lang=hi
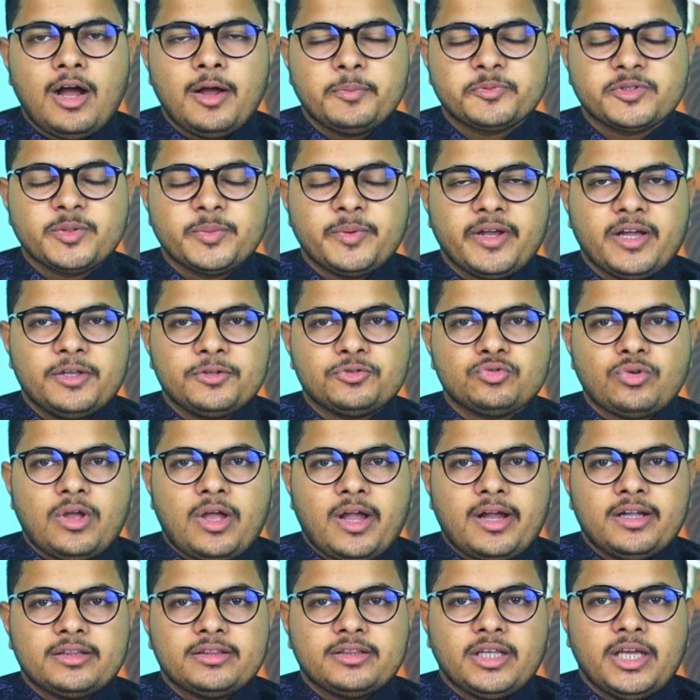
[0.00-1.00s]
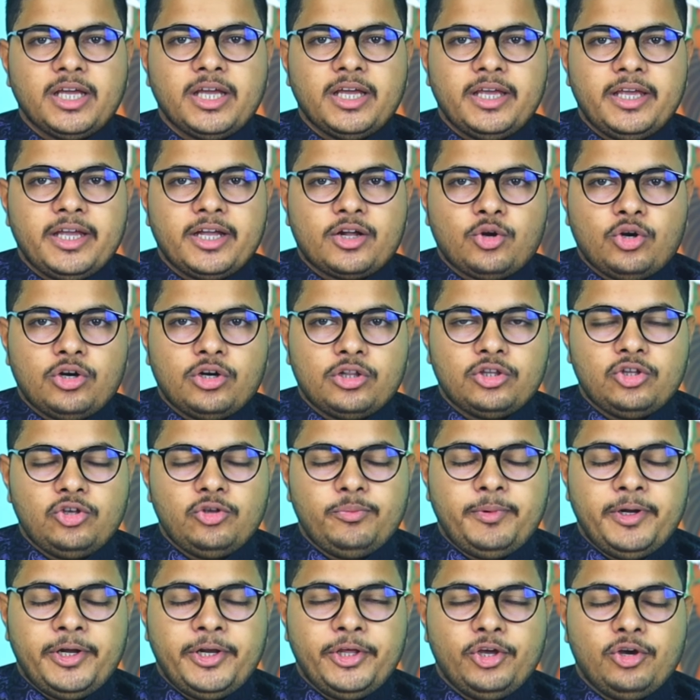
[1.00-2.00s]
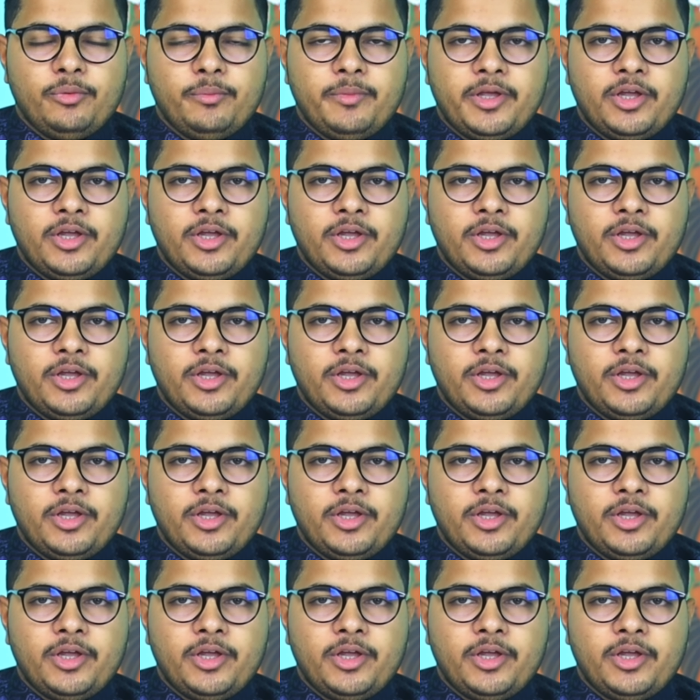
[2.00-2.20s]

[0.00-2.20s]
आप सभी का स्वागत है एक और न्यू वीडियो